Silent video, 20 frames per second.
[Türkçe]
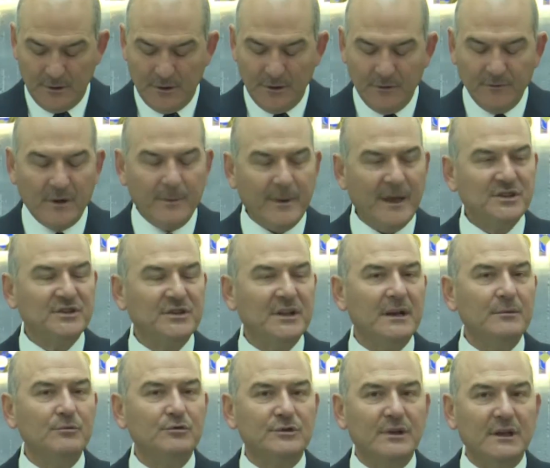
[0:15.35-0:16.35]
Ve
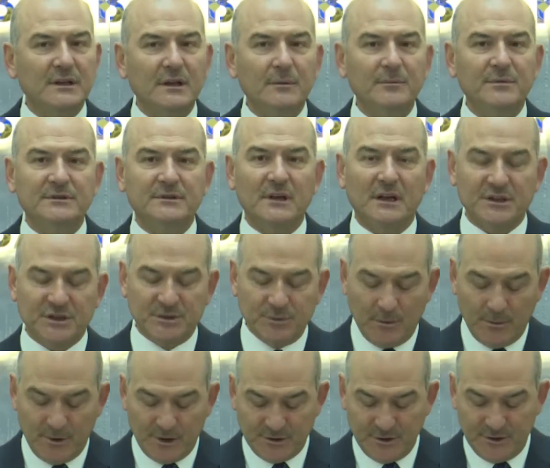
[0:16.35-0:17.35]
bekçilerimiz üzerinden bir
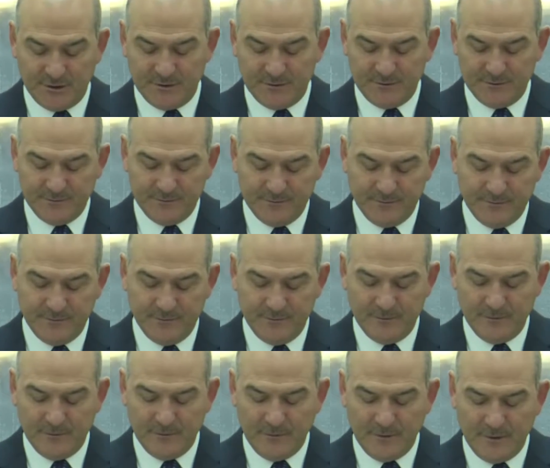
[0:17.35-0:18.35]
tartışma başladı.
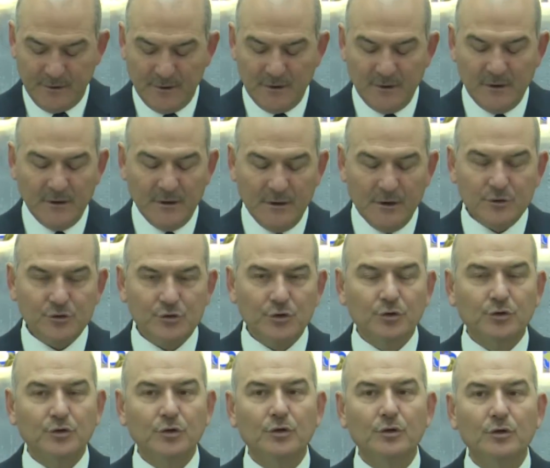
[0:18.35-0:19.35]

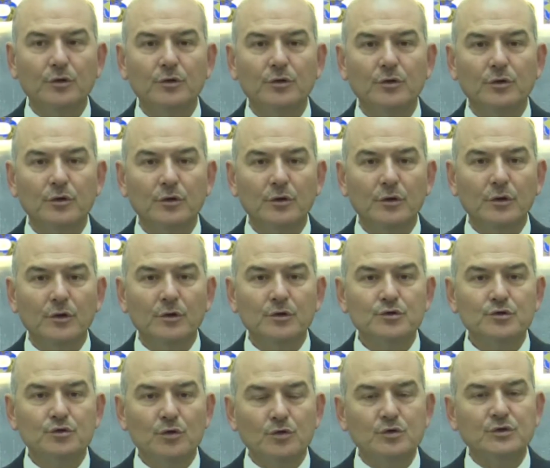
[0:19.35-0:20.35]
Çünkü
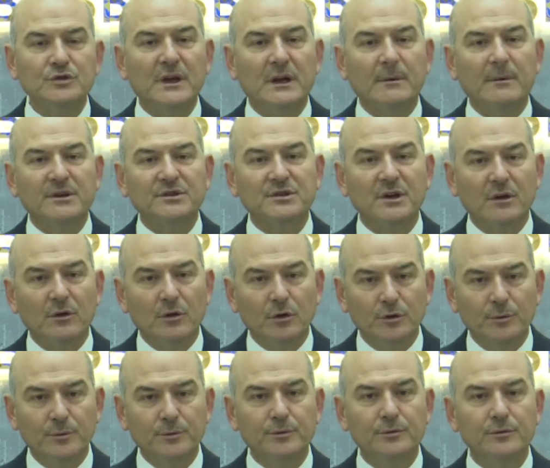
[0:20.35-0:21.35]
sonuçlar başarılı
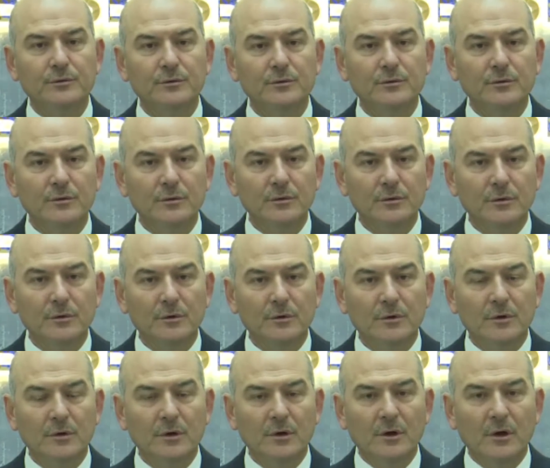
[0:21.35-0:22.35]
olup
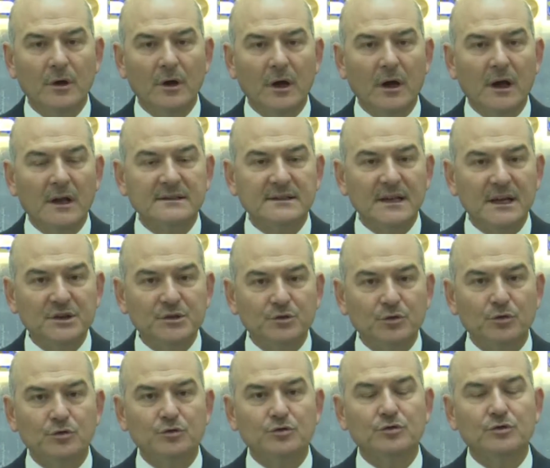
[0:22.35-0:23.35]
asayiş
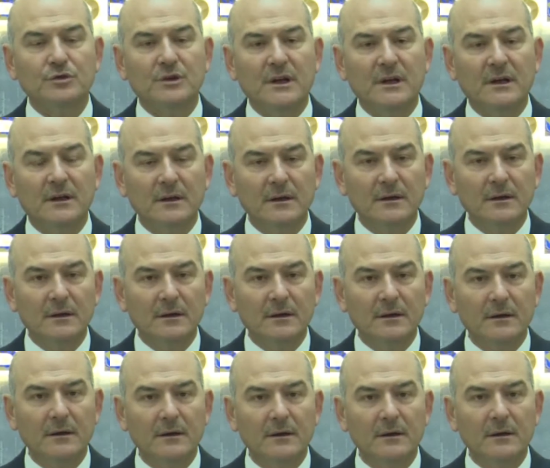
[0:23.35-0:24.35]
konusunda
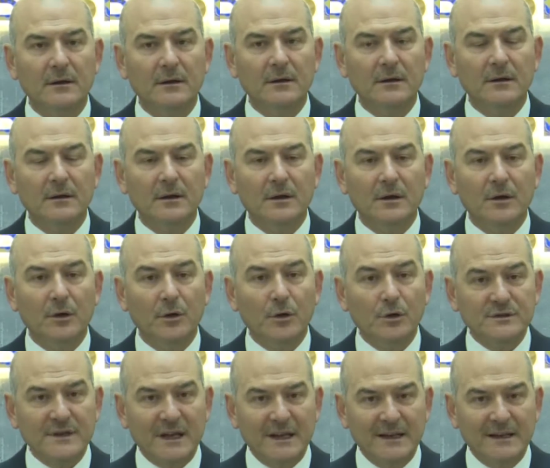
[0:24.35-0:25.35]

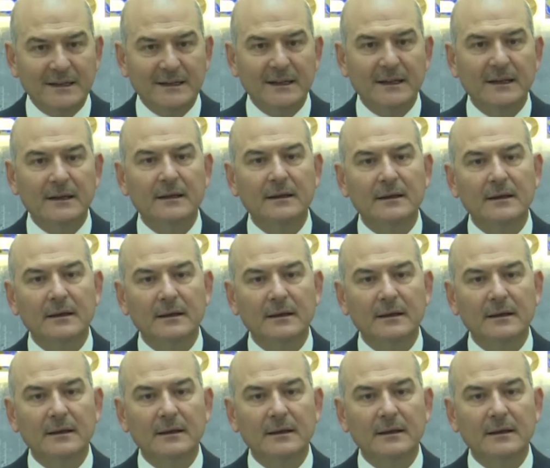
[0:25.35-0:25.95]
özellikle